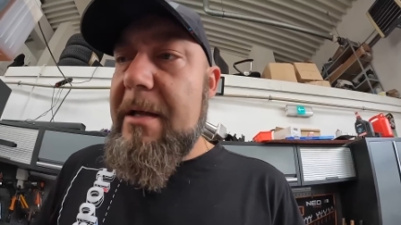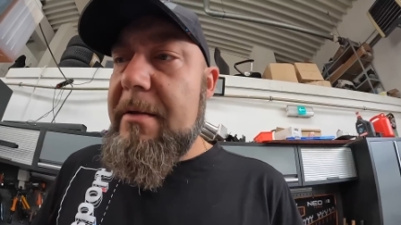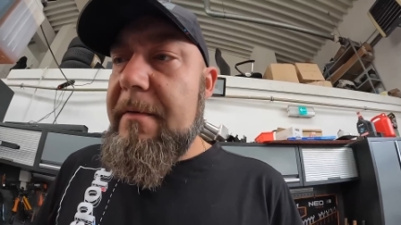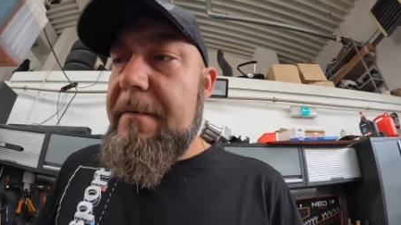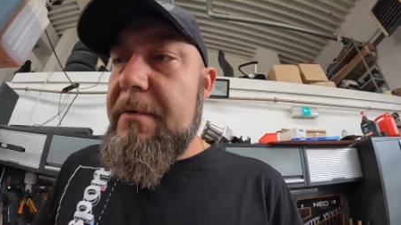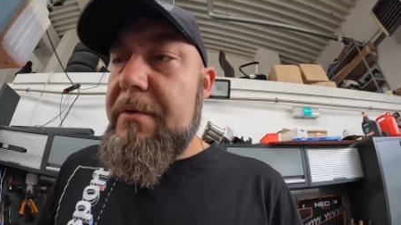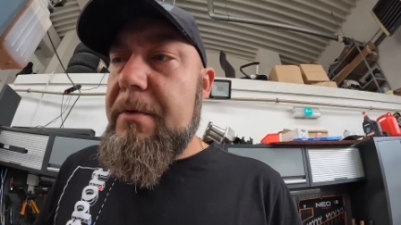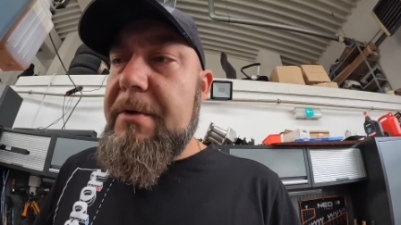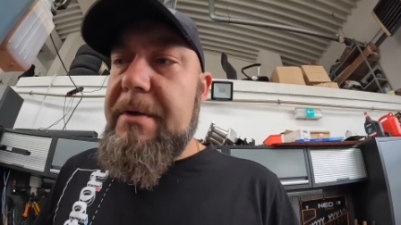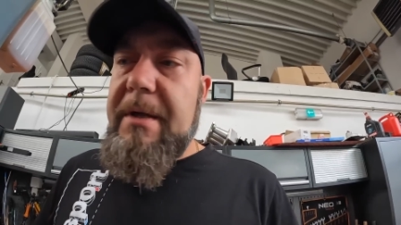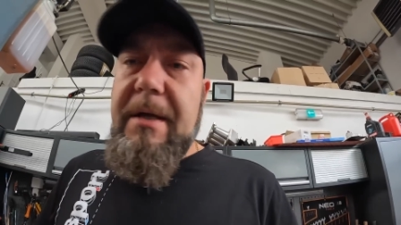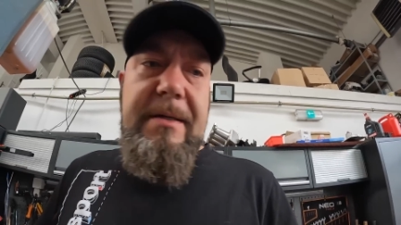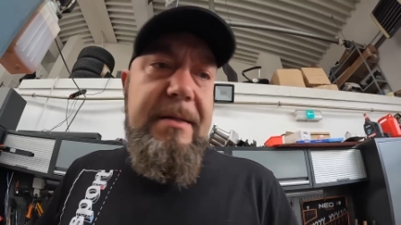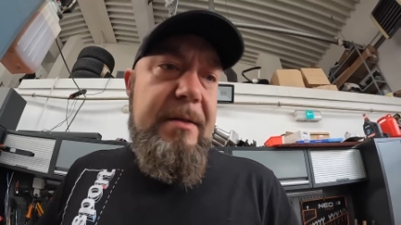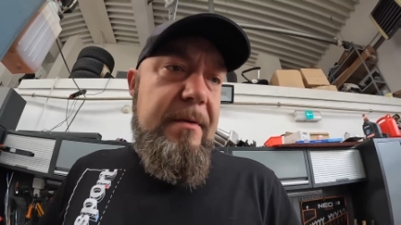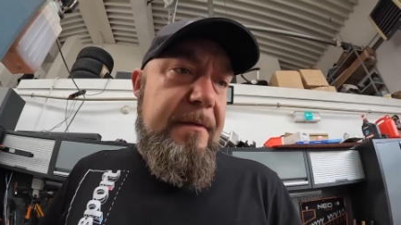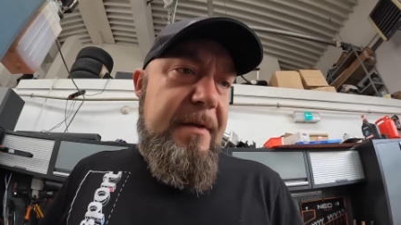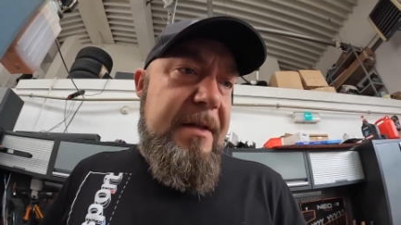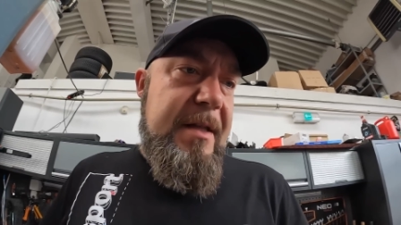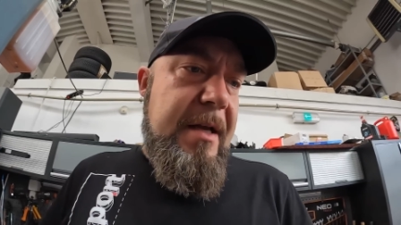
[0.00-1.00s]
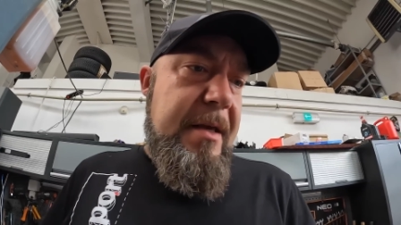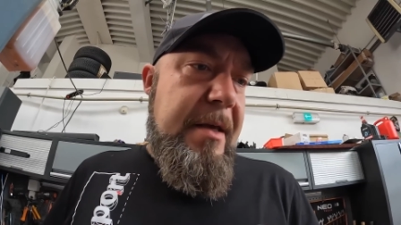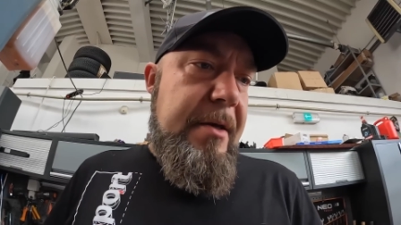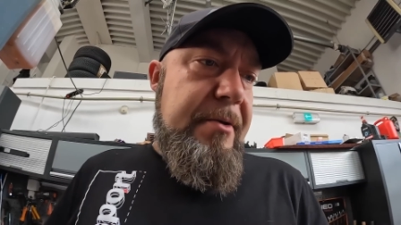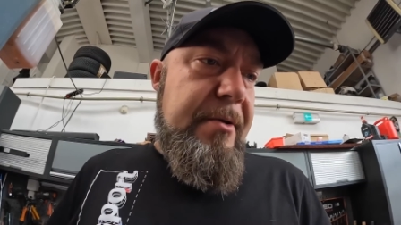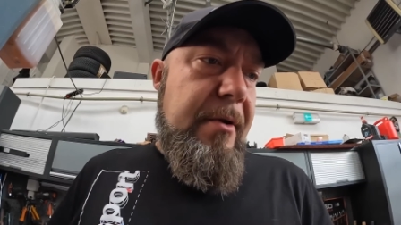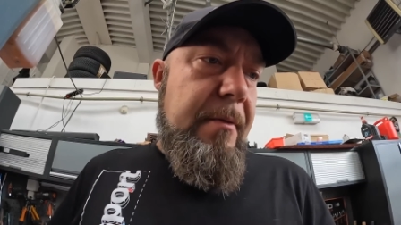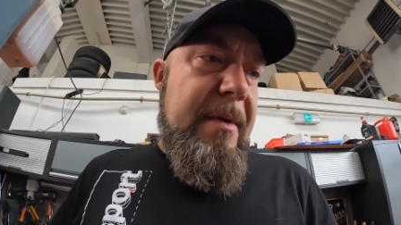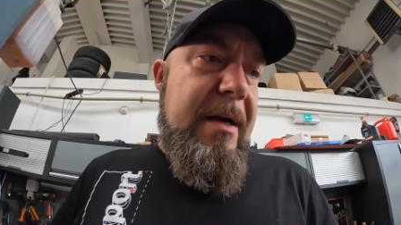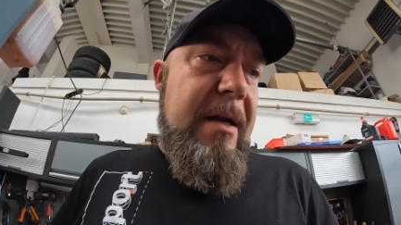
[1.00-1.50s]
na to, wyszło 400 wytaniej
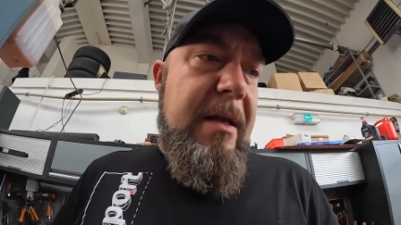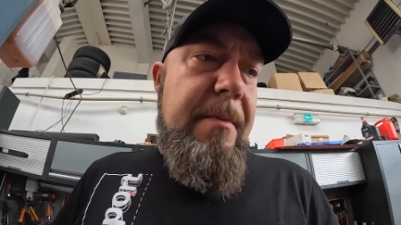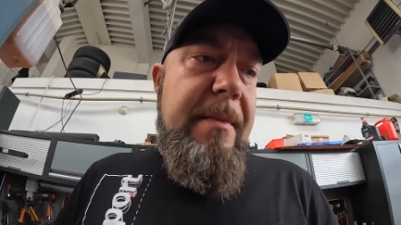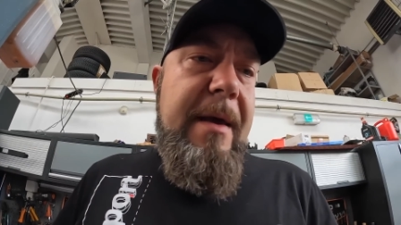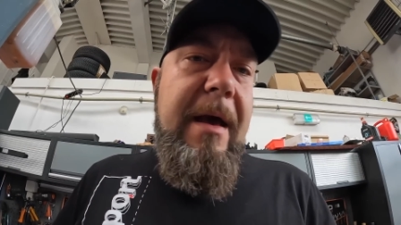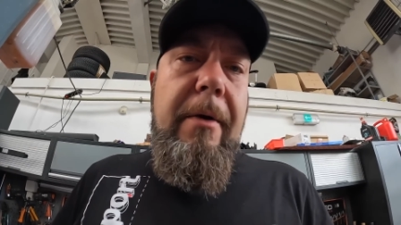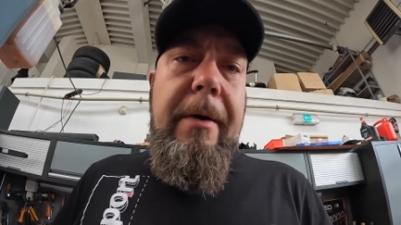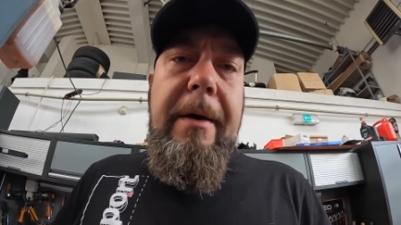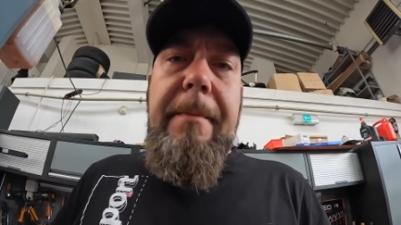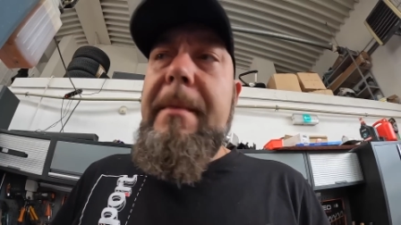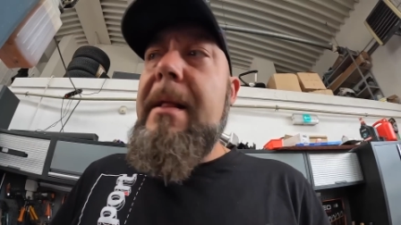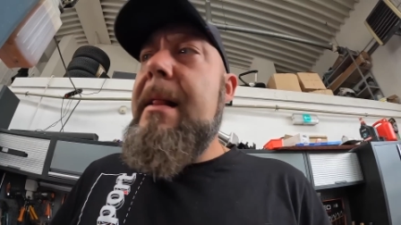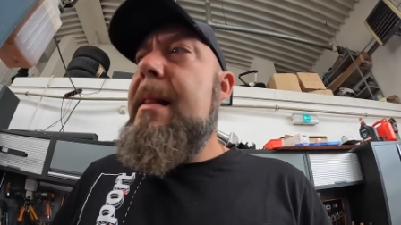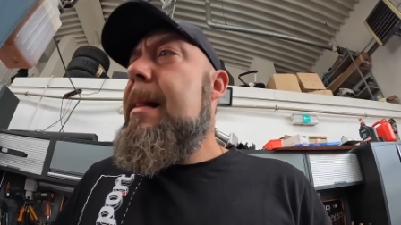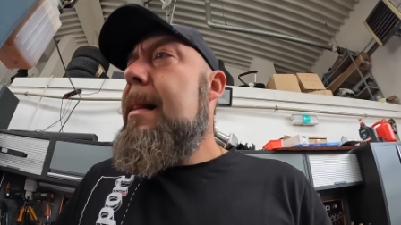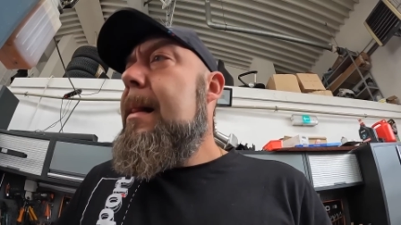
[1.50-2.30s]
niż normalnie miałem.